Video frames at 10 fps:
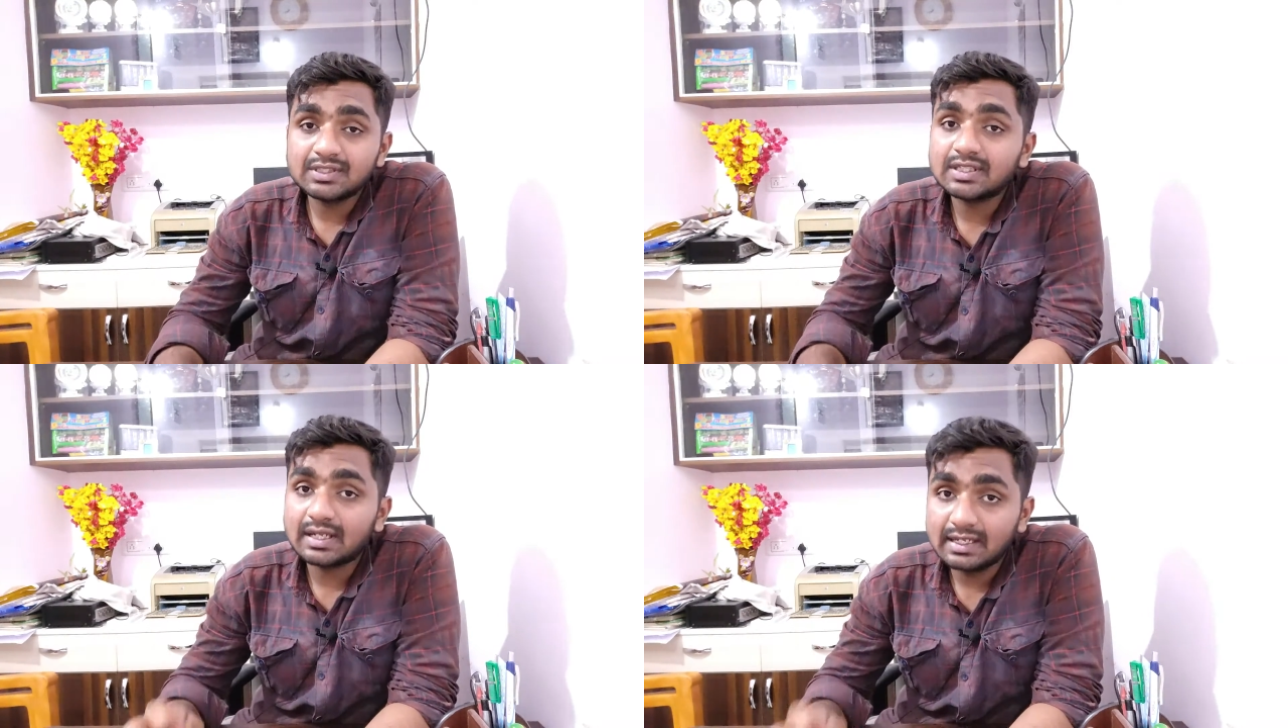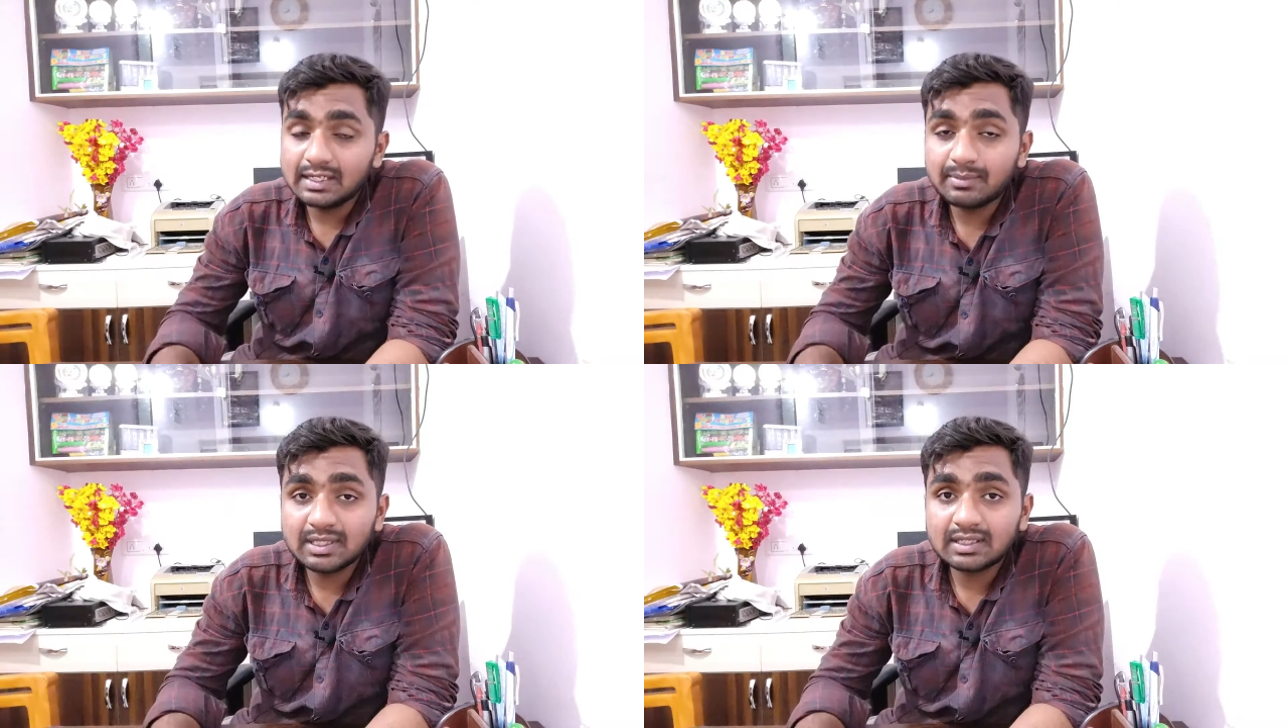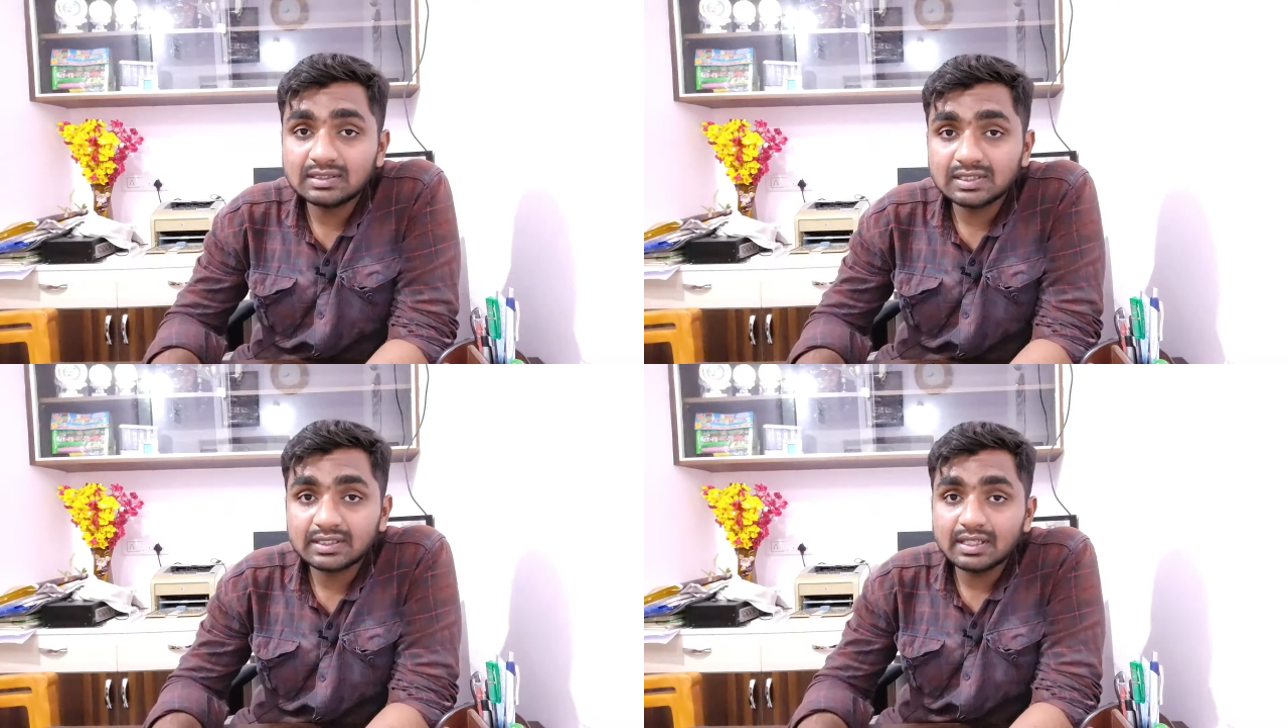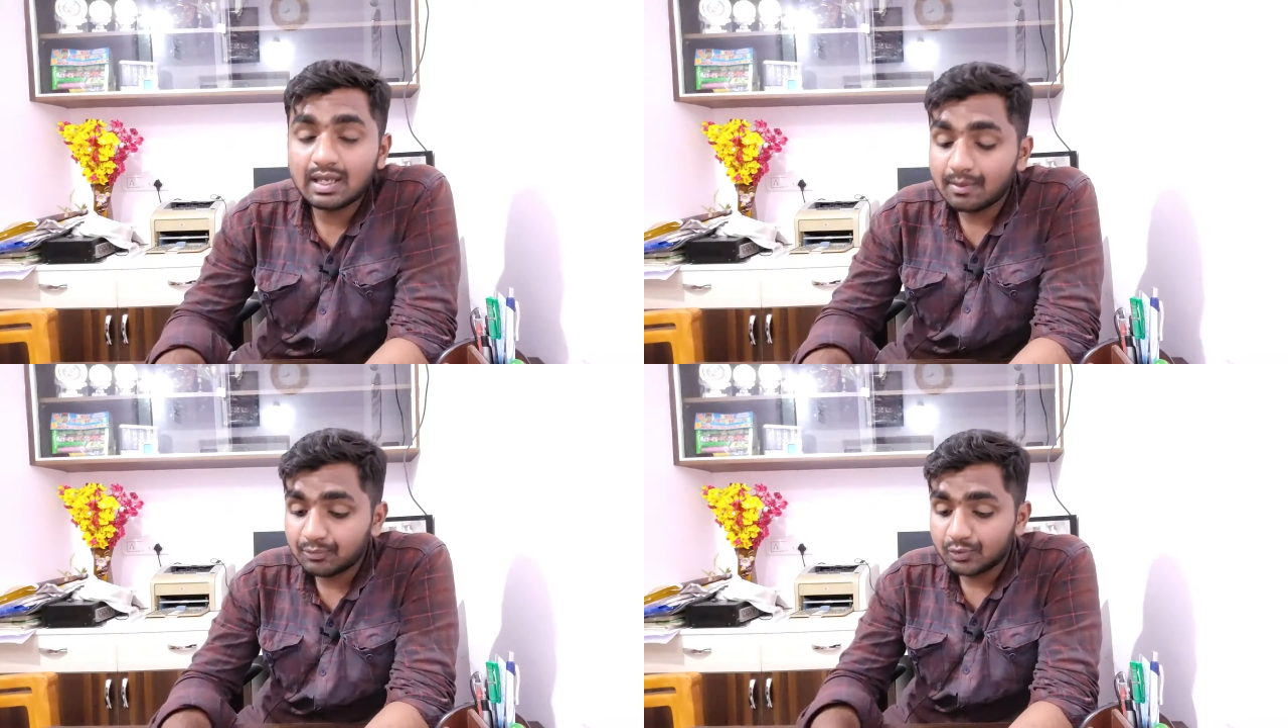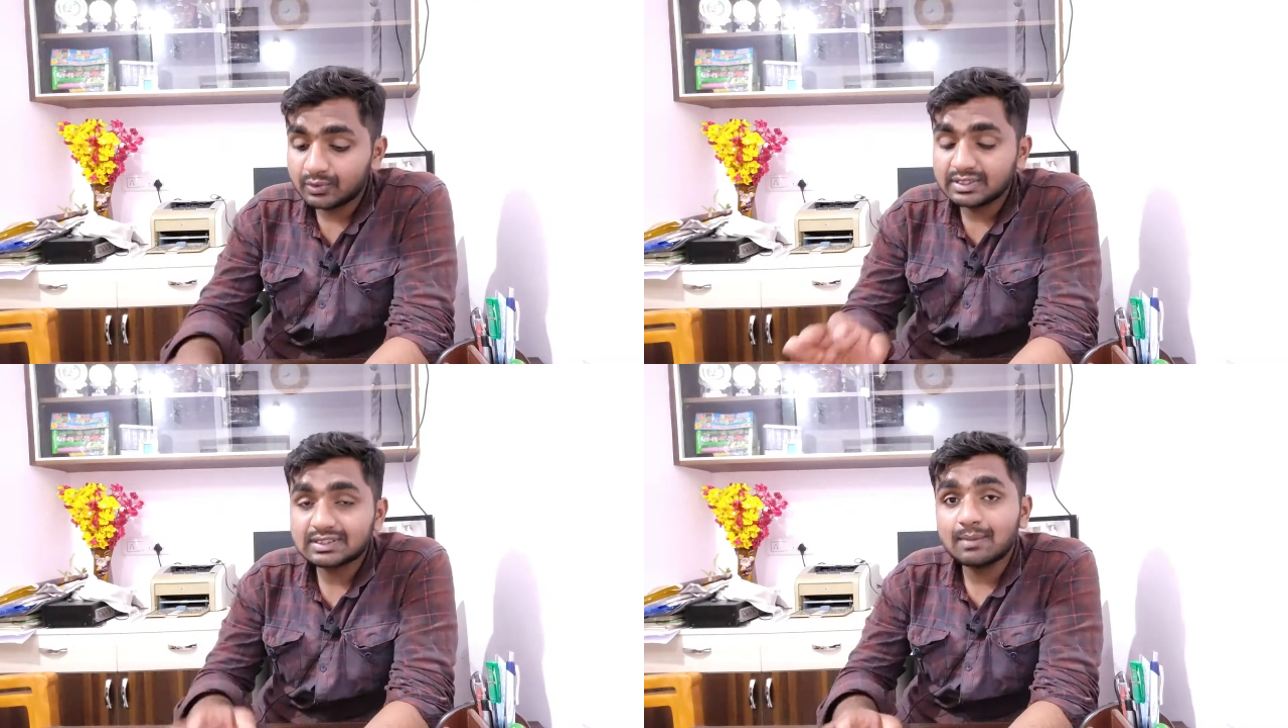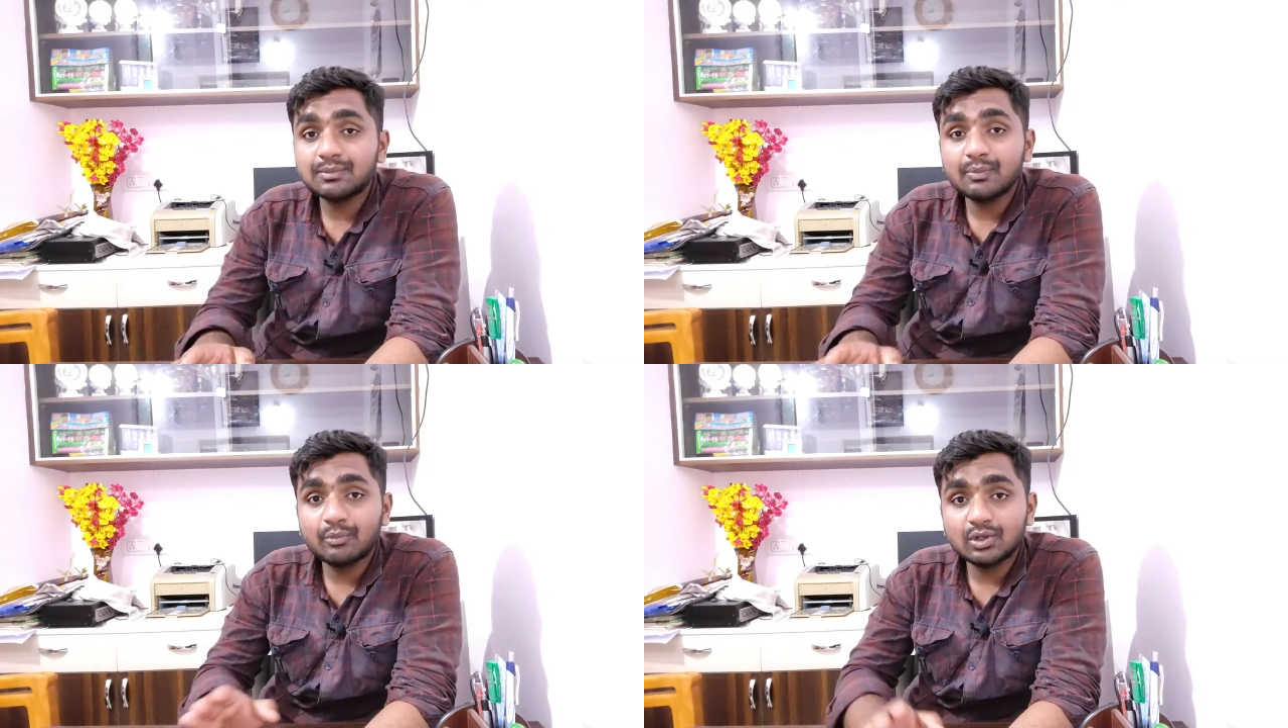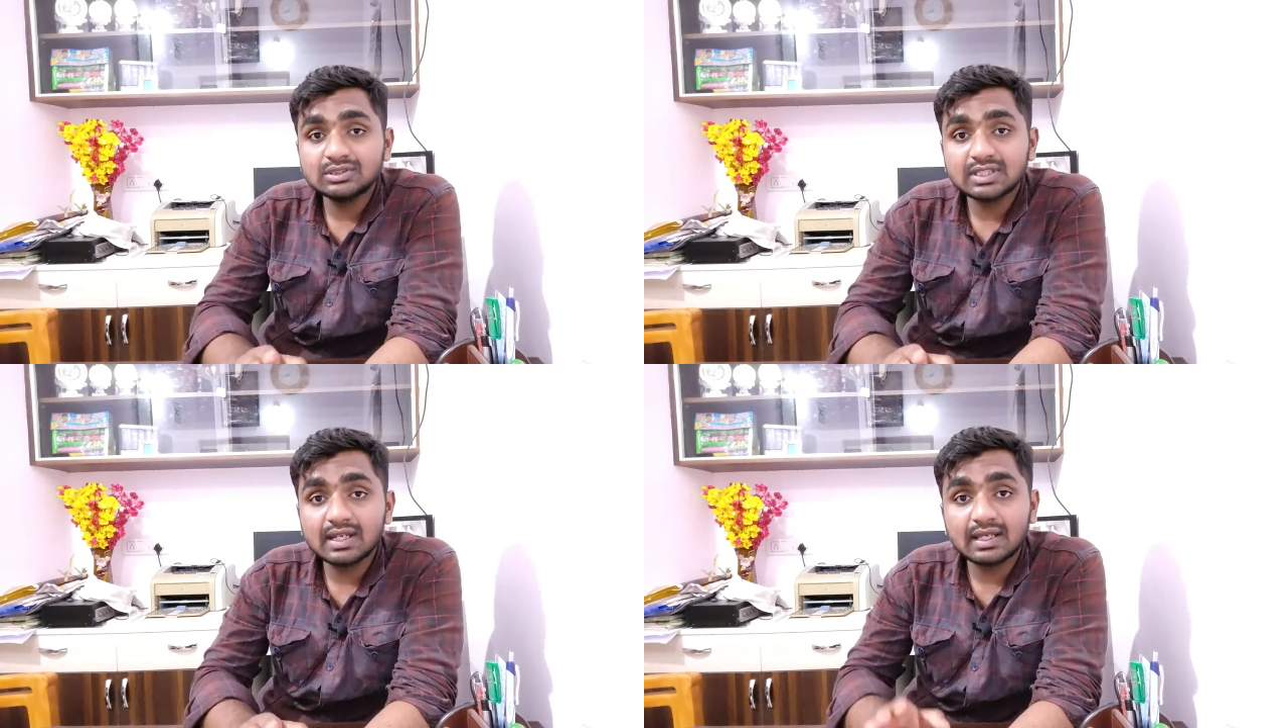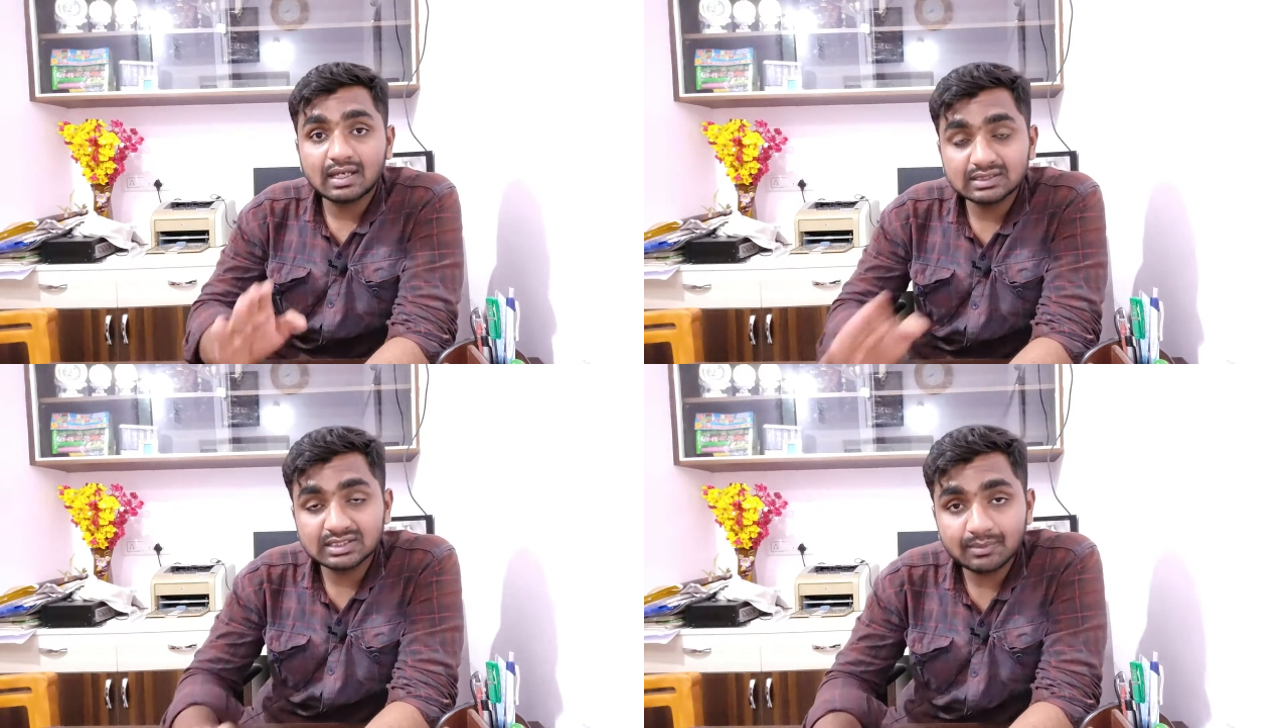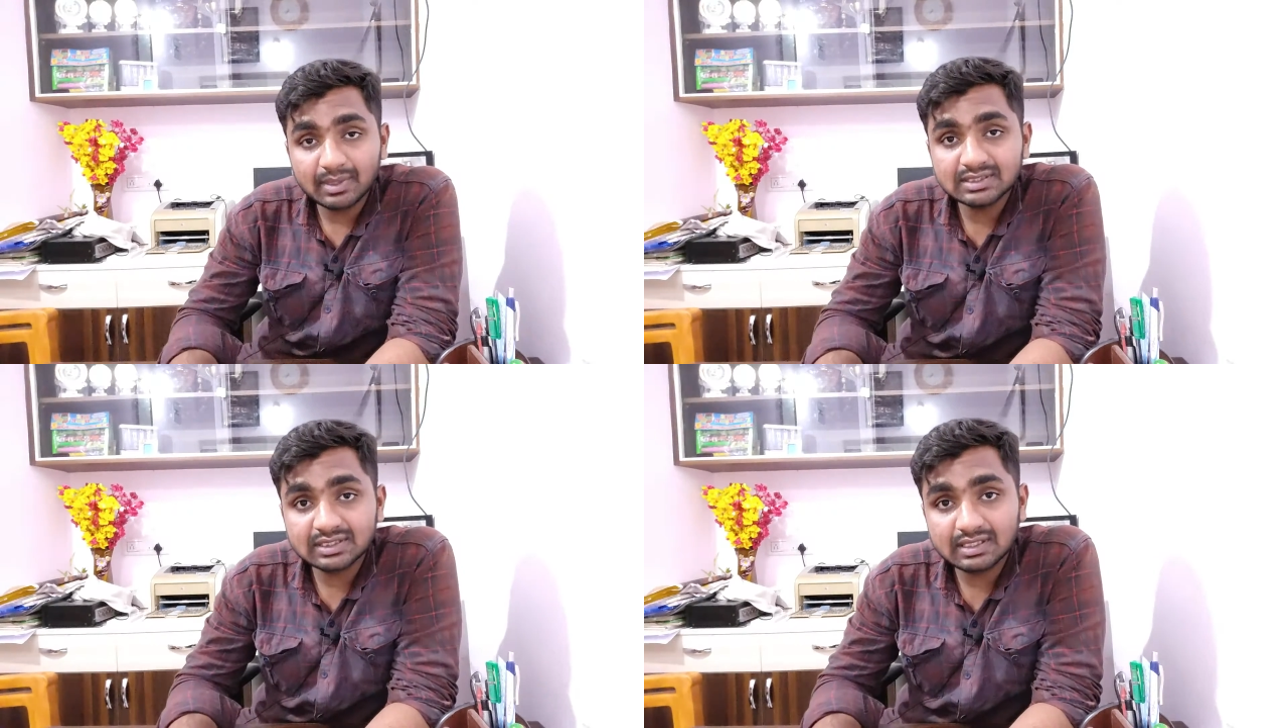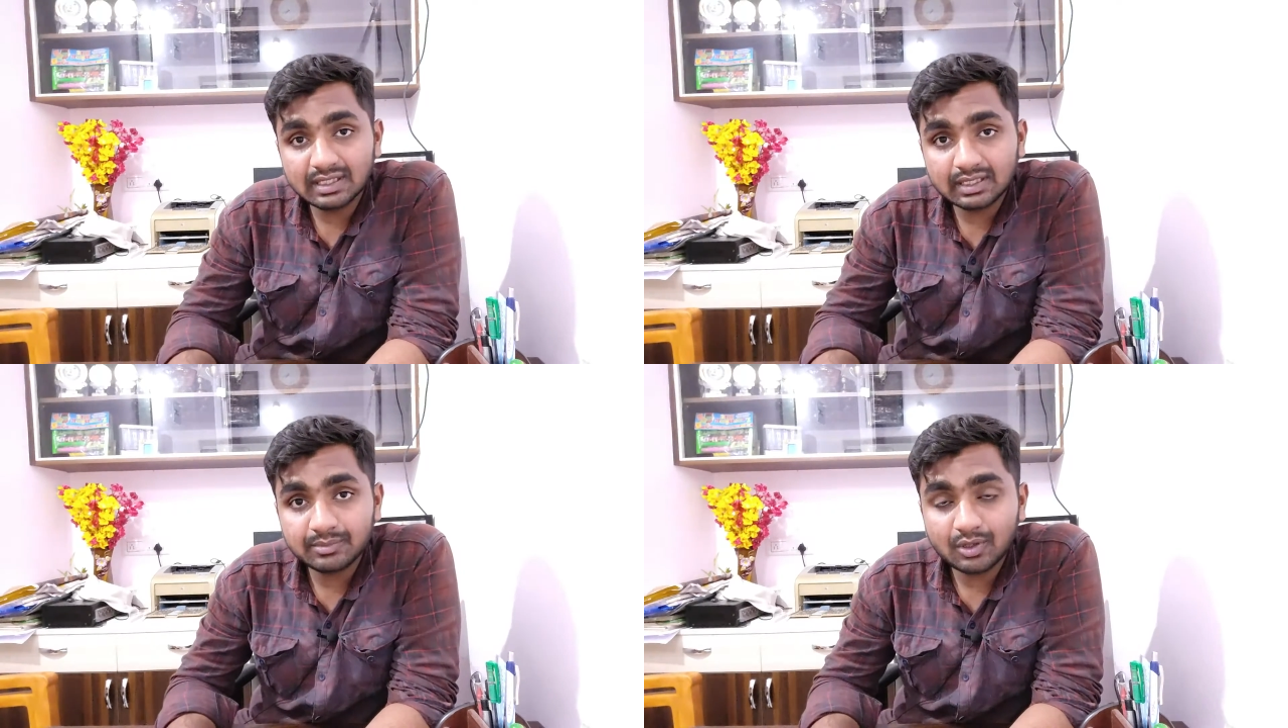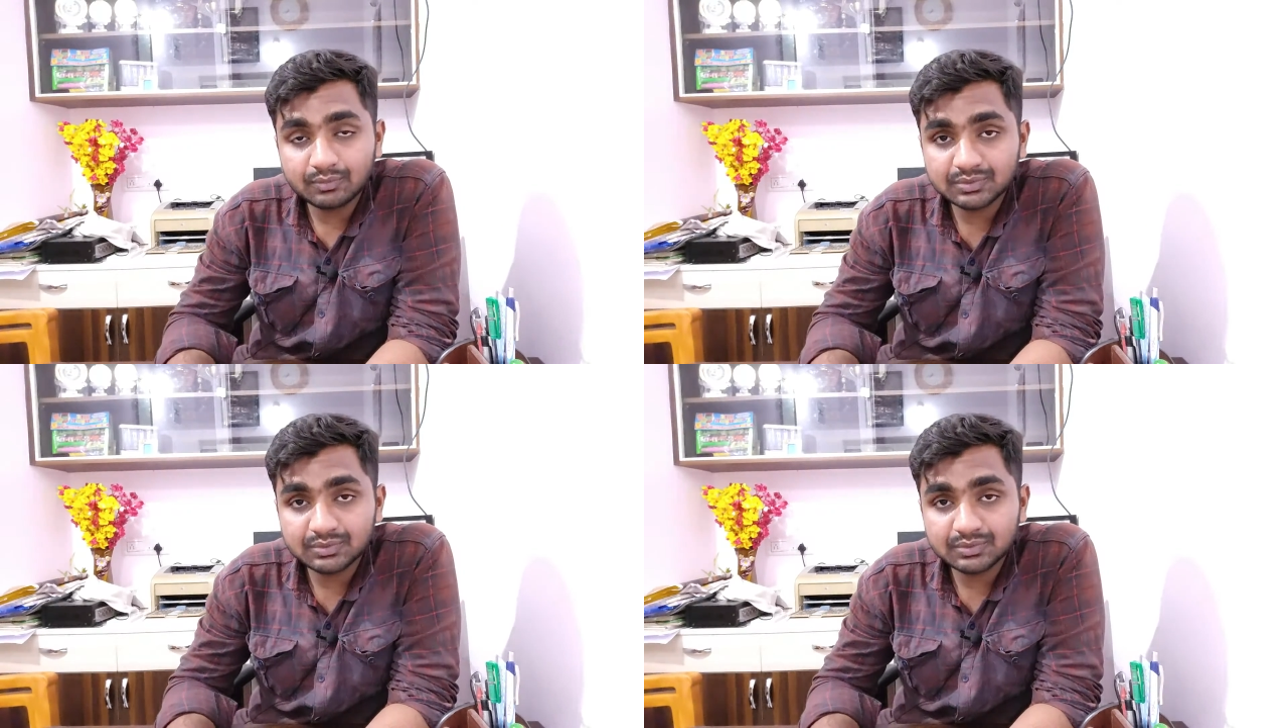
फीचर एनेबल कर सकते हैं आपको इस ऐप में बहुत सारे कस्टमाइज़ करने के भी